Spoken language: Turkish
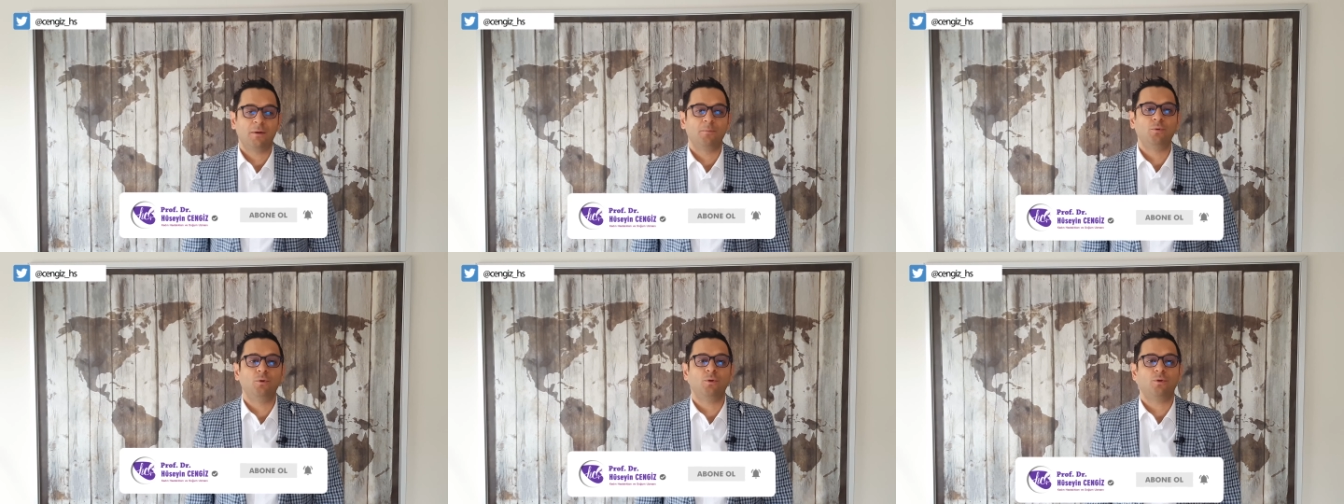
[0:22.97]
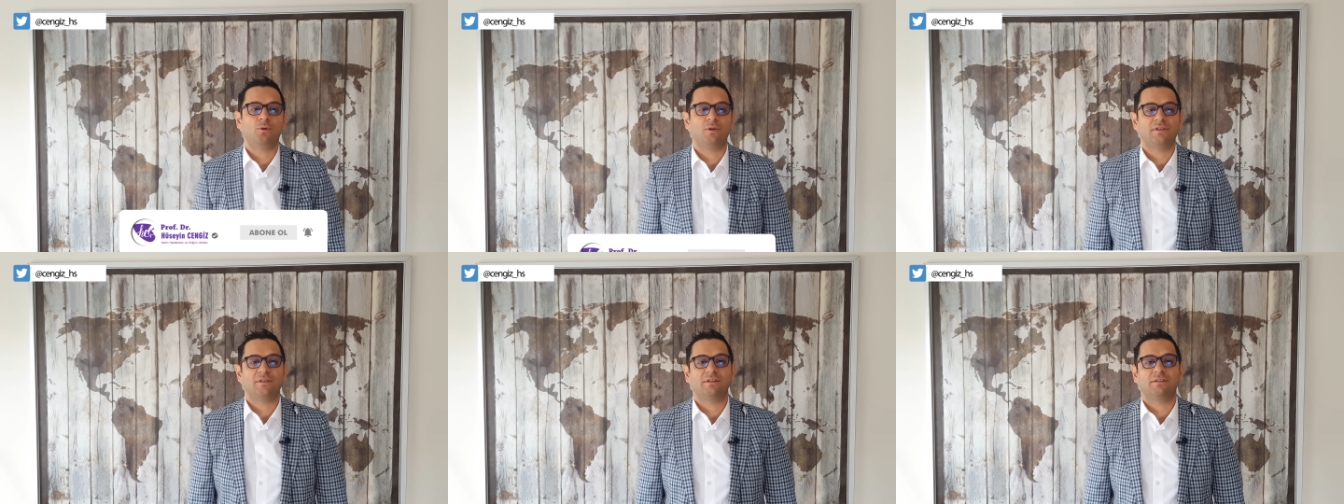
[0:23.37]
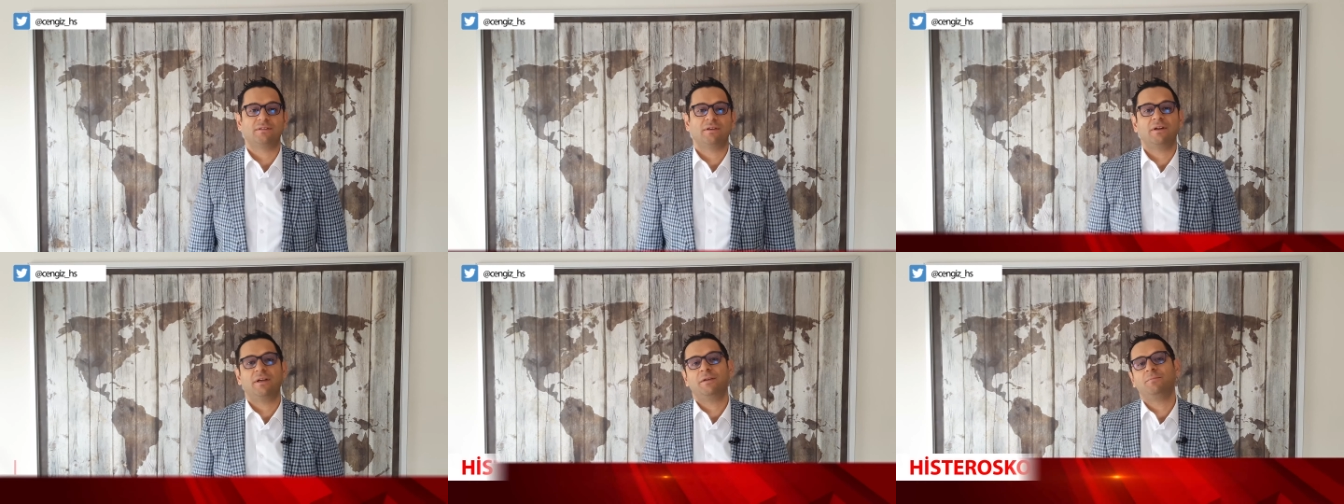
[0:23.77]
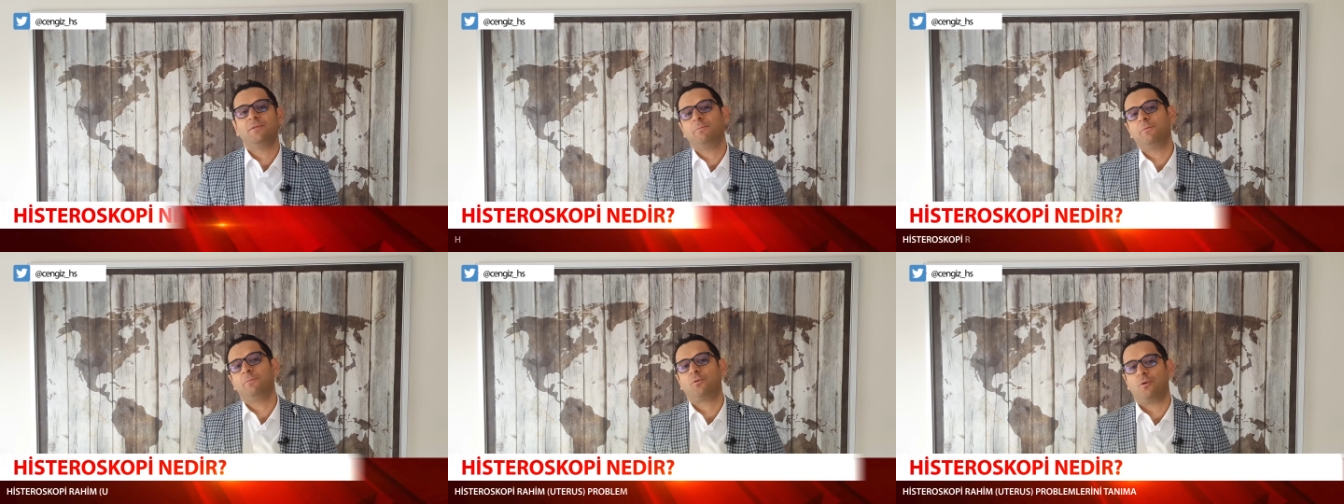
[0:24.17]
büyük olasılıkla rahimde
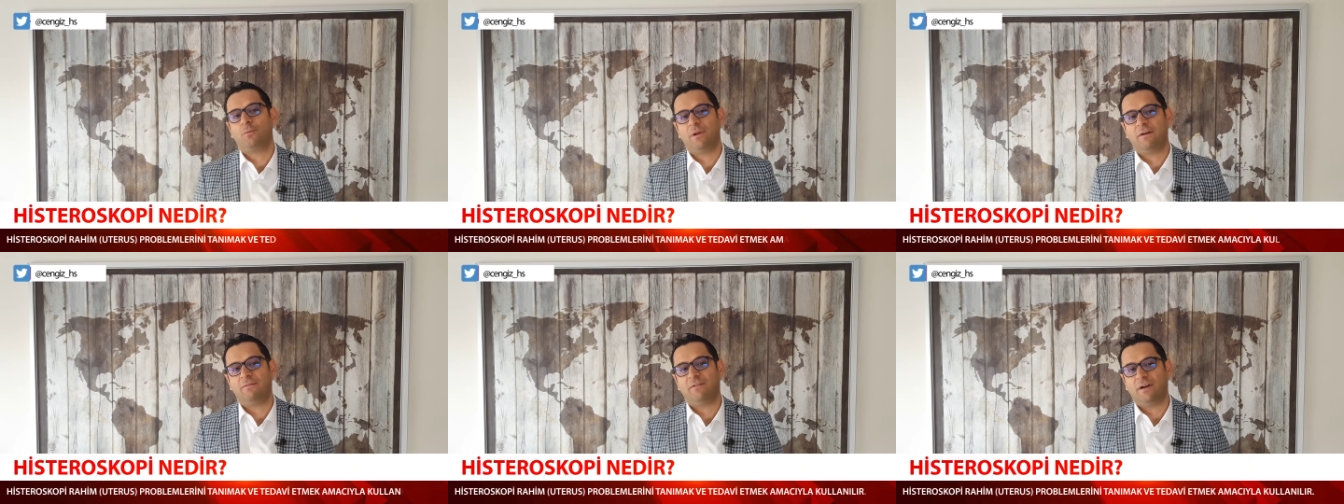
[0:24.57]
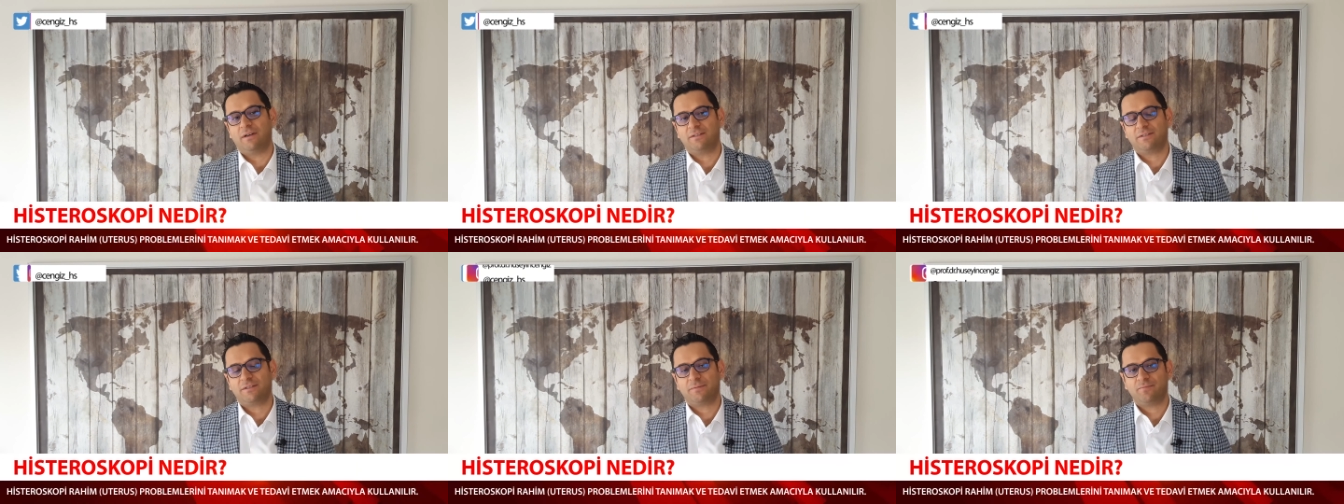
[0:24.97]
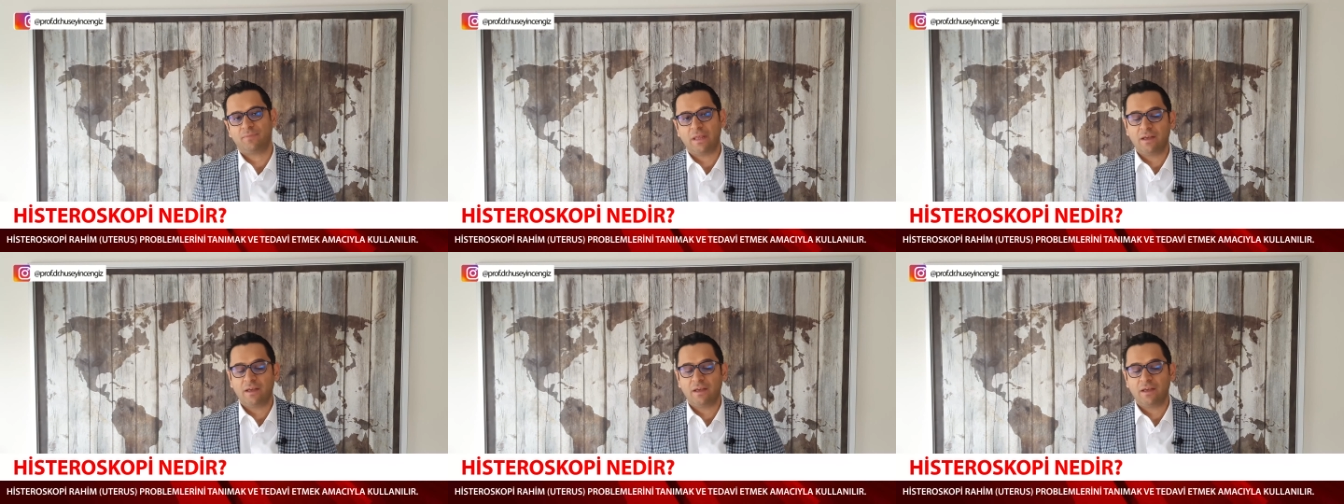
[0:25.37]
bir problem vardır.